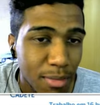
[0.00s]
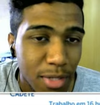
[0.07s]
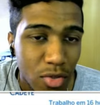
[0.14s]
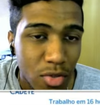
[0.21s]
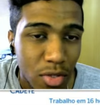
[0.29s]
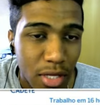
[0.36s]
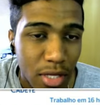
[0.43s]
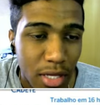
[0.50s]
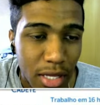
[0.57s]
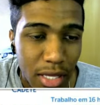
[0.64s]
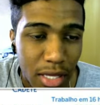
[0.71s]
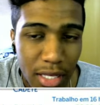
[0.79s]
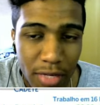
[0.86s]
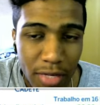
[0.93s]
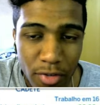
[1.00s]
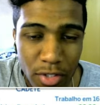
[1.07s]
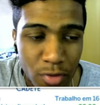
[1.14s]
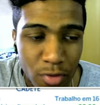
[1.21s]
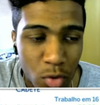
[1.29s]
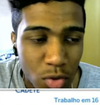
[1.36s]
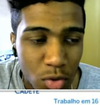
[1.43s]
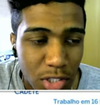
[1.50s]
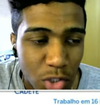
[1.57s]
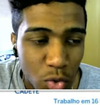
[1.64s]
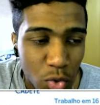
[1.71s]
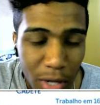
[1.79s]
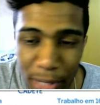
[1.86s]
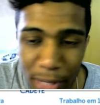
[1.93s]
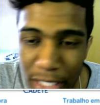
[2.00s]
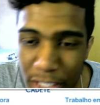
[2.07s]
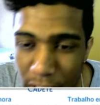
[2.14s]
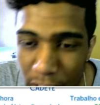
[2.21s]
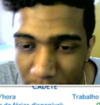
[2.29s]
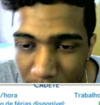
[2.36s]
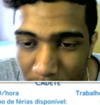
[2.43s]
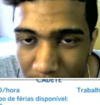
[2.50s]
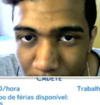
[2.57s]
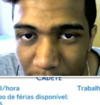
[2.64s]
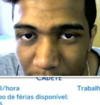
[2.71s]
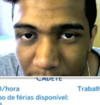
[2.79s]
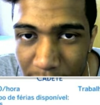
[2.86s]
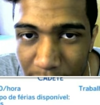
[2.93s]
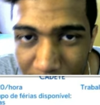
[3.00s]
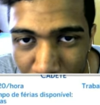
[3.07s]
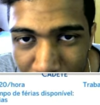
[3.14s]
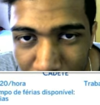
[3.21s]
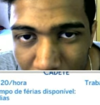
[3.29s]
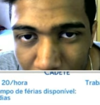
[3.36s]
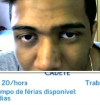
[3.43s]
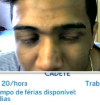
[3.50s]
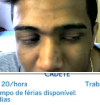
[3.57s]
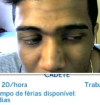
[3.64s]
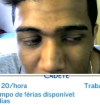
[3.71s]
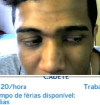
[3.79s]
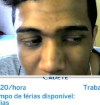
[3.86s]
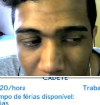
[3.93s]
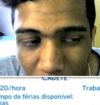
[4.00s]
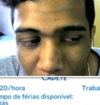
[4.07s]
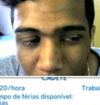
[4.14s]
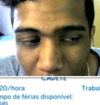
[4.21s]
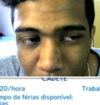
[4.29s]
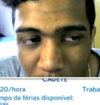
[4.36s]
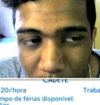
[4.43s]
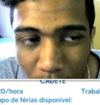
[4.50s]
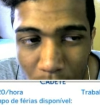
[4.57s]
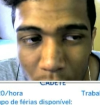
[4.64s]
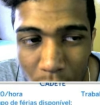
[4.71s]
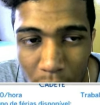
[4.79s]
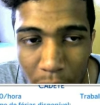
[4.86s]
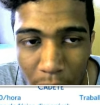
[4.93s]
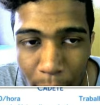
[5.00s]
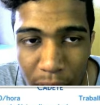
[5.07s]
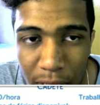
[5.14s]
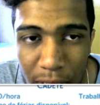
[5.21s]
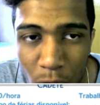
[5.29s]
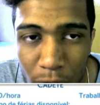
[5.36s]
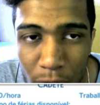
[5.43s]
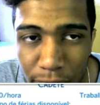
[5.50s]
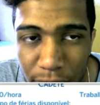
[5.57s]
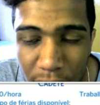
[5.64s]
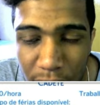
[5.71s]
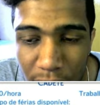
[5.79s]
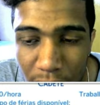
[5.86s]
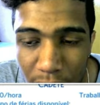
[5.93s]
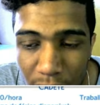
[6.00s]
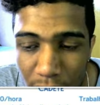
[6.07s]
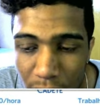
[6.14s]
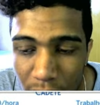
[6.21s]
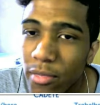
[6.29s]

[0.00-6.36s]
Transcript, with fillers: Eita, mano. Ele foi, você viu? Tinha um capetinho em cima ali, ele conversa com a menina. A menina, a menina é novinha.